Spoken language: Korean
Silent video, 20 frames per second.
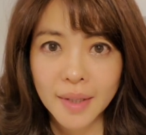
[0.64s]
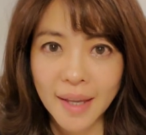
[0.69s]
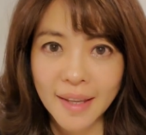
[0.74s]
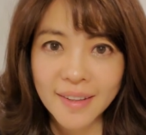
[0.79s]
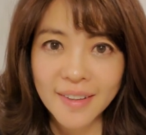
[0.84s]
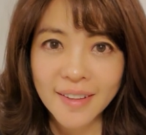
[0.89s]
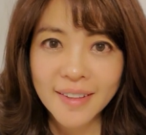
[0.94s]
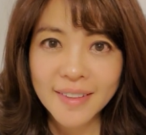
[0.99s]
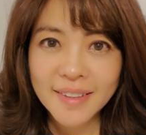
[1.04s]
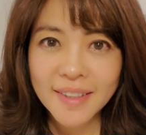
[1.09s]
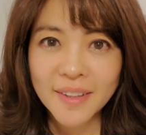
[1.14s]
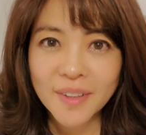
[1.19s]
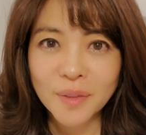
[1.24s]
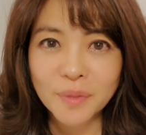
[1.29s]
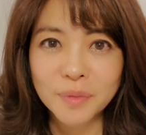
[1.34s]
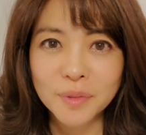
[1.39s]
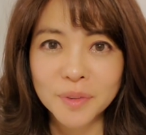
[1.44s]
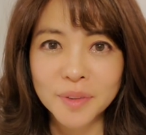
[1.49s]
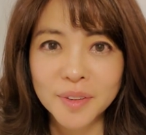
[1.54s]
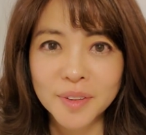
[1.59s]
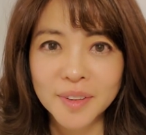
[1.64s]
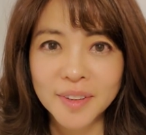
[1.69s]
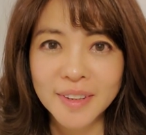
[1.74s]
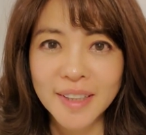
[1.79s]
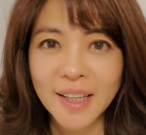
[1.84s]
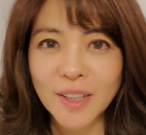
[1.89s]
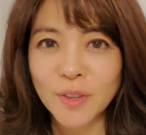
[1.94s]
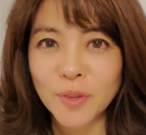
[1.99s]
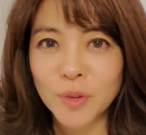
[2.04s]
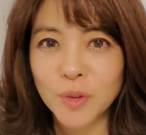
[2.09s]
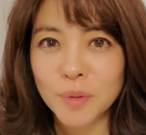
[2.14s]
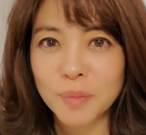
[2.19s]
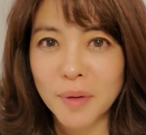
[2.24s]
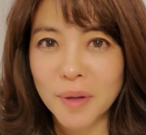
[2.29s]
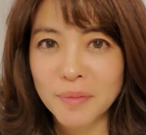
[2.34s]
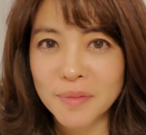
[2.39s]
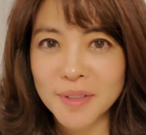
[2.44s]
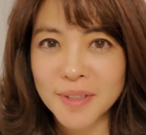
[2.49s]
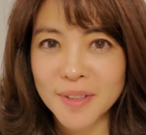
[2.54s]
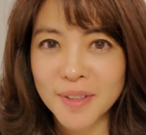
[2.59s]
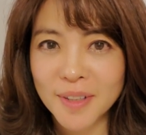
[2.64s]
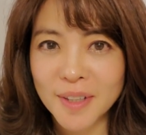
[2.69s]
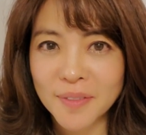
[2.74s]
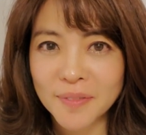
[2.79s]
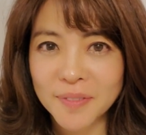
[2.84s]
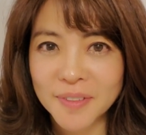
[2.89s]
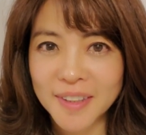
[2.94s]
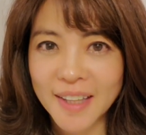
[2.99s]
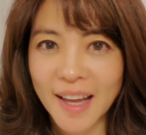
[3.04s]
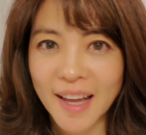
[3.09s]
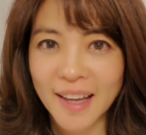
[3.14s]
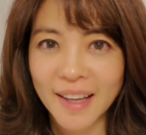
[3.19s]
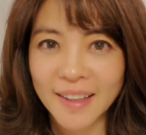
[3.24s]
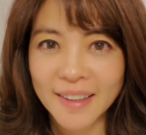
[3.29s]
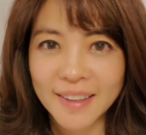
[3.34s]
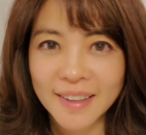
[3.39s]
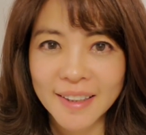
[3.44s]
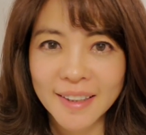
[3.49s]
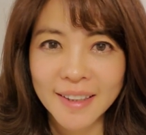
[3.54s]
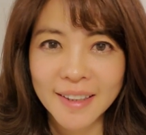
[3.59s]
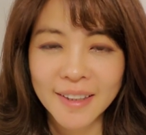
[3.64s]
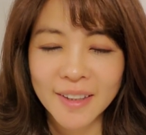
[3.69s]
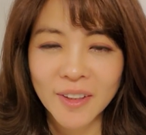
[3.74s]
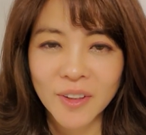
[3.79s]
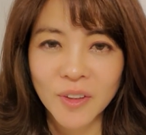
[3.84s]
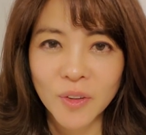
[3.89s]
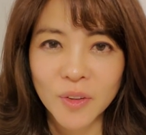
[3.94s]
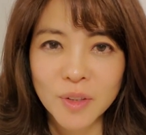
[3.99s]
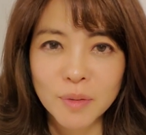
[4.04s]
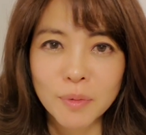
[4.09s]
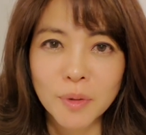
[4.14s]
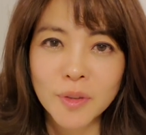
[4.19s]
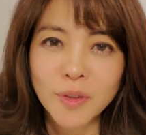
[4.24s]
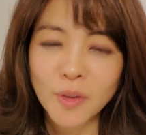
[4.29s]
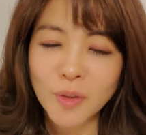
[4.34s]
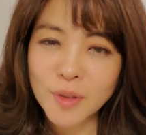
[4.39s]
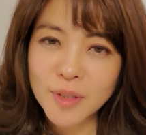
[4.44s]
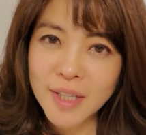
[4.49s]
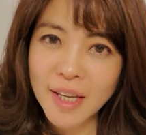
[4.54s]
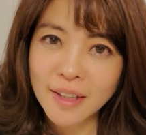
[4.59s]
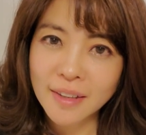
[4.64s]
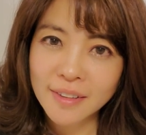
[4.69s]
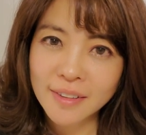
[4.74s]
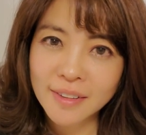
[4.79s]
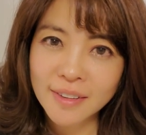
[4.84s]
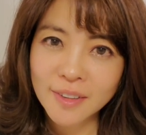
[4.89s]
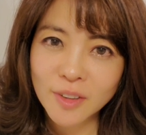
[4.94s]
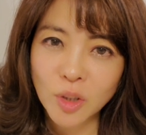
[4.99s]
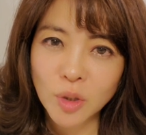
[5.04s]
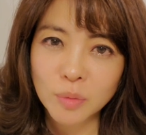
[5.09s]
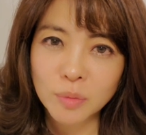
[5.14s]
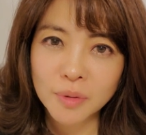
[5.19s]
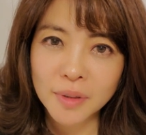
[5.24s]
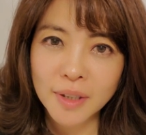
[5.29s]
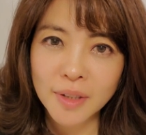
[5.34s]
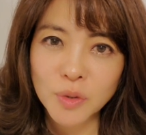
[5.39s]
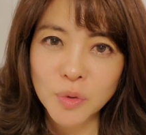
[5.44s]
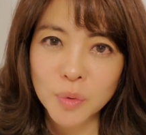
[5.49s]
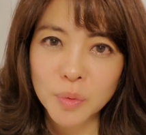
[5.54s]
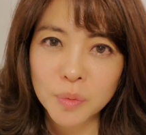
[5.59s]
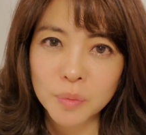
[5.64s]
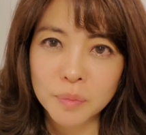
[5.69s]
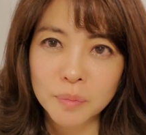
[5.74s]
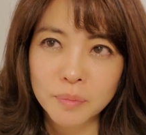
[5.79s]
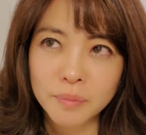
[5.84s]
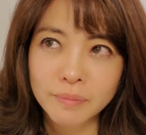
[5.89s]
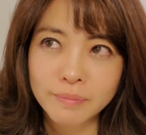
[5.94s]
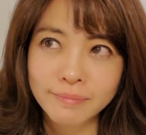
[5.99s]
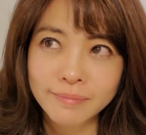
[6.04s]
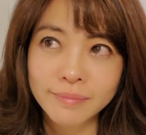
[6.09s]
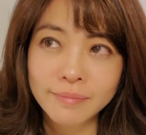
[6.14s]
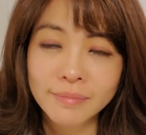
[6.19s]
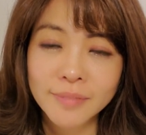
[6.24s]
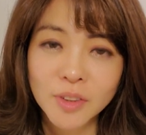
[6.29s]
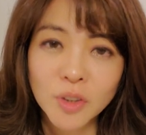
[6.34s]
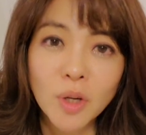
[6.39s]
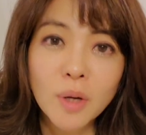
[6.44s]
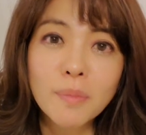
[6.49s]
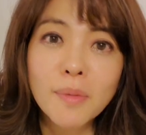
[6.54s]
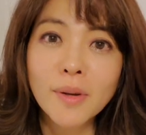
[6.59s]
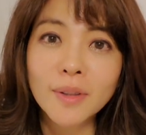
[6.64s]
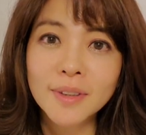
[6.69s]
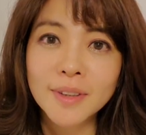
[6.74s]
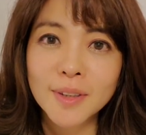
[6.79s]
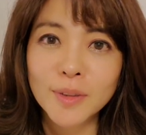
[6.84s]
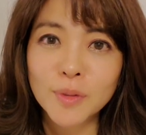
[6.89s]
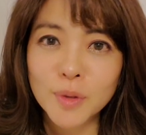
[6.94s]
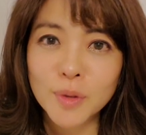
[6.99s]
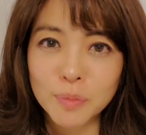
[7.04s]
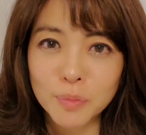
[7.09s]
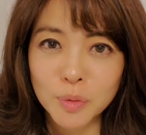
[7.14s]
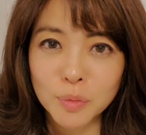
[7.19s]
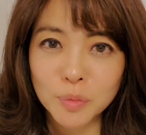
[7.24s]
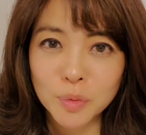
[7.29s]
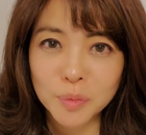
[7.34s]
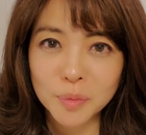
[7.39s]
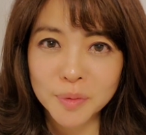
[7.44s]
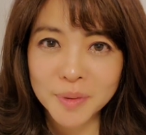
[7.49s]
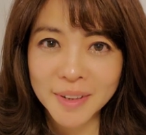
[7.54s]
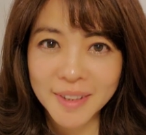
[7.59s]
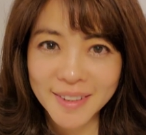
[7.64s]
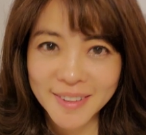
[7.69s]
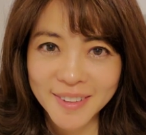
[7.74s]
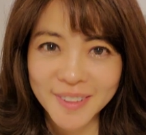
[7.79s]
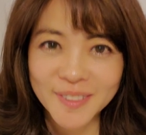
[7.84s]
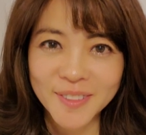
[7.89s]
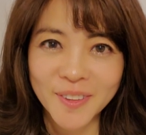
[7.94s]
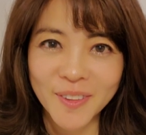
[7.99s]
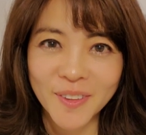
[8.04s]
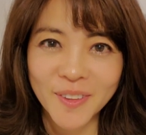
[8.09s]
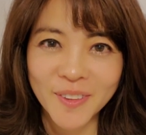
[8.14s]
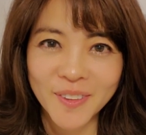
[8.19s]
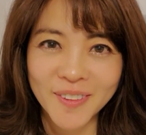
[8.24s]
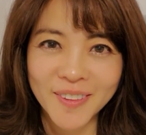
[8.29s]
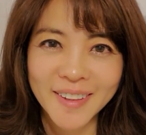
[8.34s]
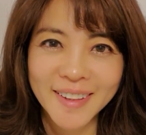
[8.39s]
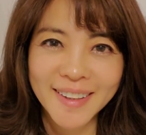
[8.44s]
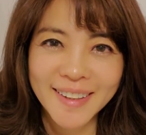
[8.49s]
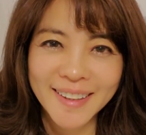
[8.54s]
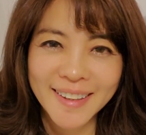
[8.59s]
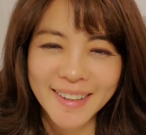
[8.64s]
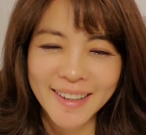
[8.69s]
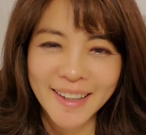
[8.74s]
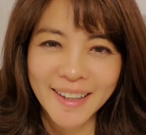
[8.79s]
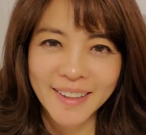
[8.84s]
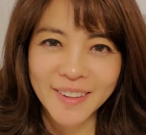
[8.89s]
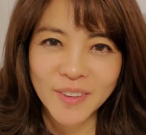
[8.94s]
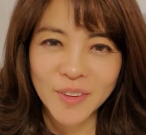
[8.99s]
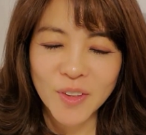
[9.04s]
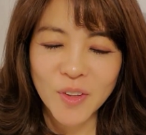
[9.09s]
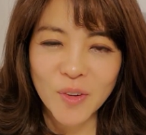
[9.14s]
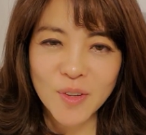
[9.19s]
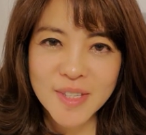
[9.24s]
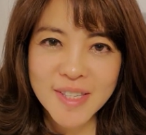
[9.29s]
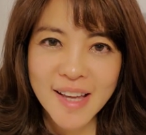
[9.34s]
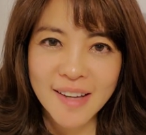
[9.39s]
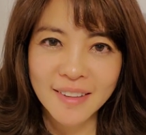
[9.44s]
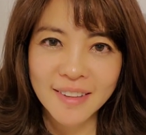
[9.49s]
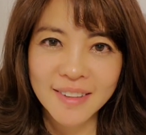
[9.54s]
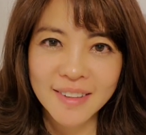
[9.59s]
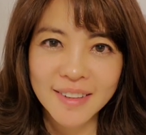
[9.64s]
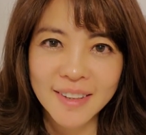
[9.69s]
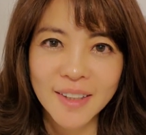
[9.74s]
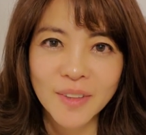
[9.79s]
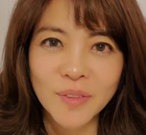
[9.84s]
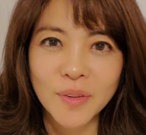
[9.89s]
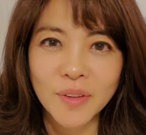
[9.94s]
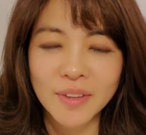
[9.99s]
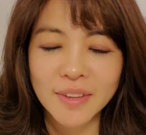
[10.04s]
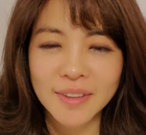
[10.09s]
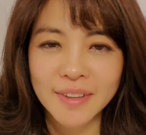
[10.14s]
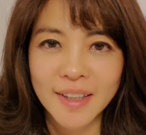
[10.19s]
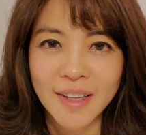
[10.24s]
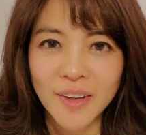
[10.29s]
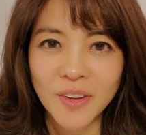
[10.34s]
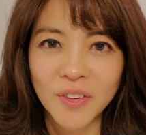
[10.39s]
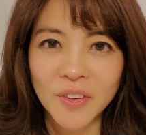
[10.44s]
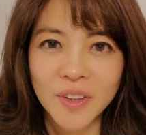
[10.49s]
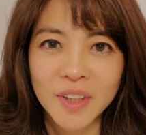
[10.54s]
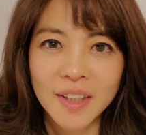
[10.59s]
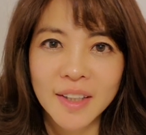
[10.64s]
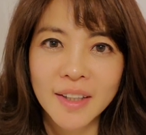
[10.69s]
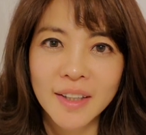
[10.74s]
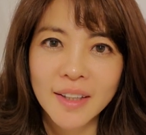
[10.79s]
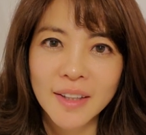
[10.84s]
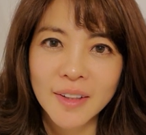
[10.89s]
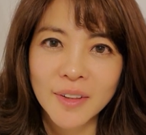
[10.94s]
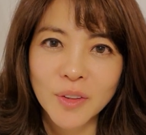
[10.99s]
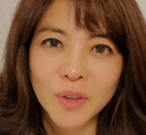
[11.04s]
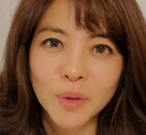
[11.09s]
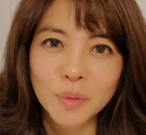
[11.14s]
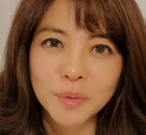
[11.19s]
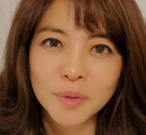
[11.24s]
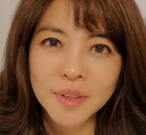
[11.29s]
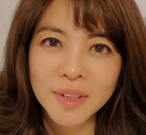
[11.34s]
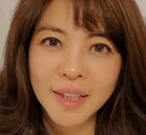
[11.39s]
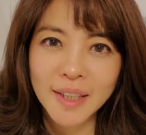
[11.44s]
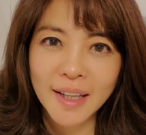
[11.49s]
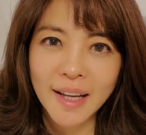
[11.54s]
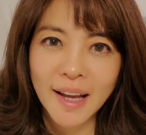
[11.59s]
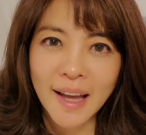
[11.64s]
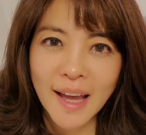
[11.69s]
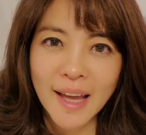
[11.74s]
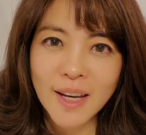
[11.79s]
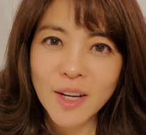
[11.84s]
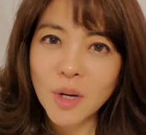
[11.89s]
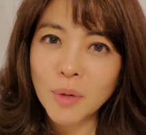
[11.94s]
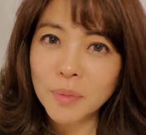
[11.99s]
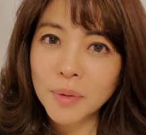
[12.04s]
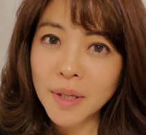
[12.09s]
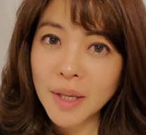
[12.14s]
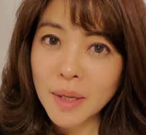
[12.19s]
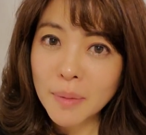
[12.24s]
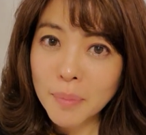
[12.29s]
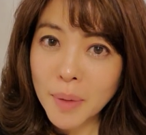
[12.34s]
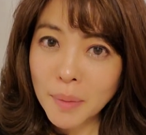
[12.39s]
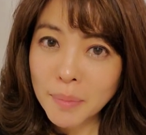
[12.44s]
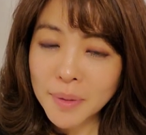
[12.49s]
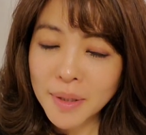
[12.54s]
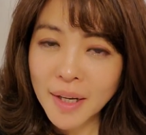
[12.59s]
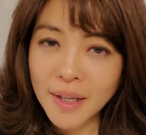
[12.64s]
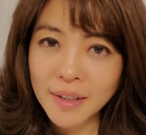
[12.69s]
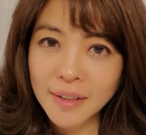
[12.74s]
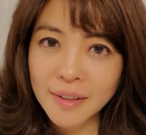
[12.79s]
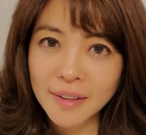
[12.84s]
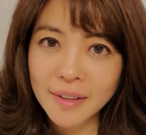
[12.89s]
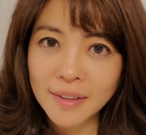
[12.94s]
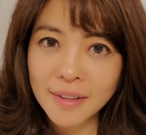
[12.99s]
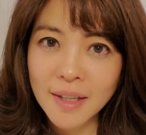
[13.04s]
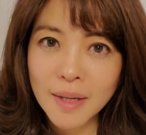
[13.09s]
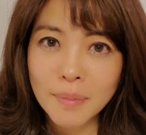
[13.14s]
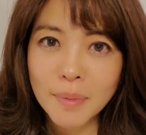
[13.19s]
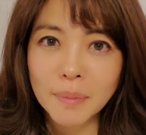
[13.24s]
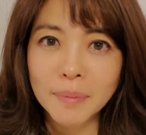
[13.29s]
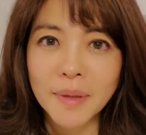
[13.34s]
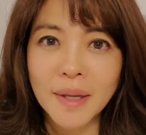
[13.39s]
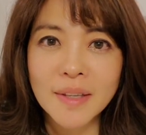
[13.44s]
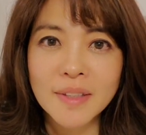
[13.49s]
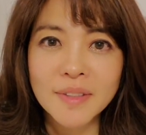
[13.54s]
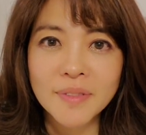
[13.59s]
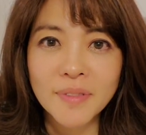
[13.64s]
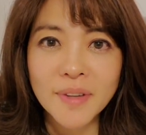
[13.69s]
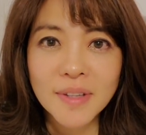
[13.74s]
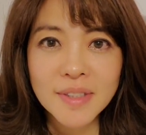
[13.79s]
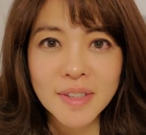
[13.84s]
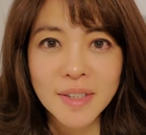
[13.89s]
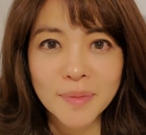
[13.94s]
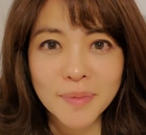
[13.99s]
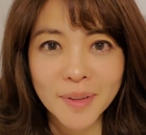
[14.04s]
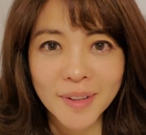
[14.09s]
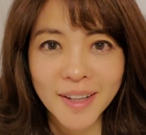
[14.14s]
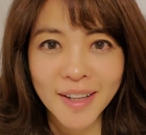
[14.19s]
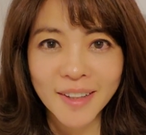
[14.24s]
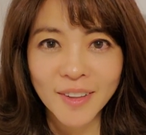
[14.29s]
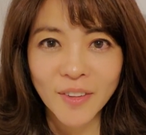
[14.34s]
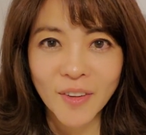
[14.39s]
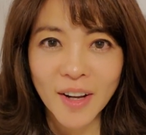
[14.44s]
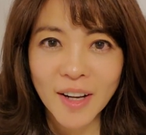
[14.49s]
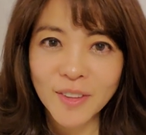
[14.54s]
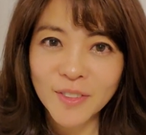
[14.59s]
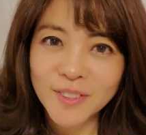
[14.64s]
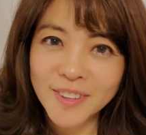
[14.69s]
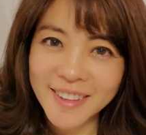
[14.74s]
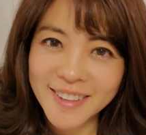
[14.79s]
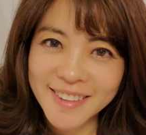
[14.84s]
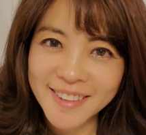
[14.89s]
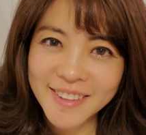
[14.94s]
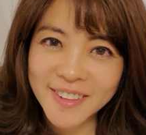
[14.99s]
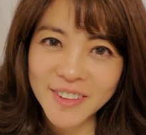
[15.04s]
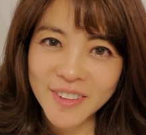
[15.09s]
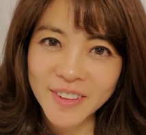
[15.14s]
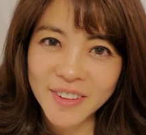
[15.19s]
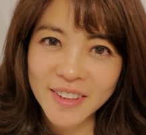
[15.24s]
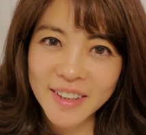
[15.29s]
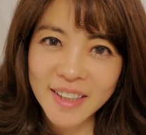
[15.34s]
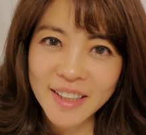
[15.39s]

안녕하세요 여러분 헬로 유튜버 MC 선아입니다 어, 이번 영상은 여러분께 좀 설명드리고 싶은 부분이 있어서 예, 이렇게 영상을 찍게 되었는데요 여러분 제가 아이러브 케이팝이라는 케이팝 댄스 페스티벌 하는 거 알고 계시죠?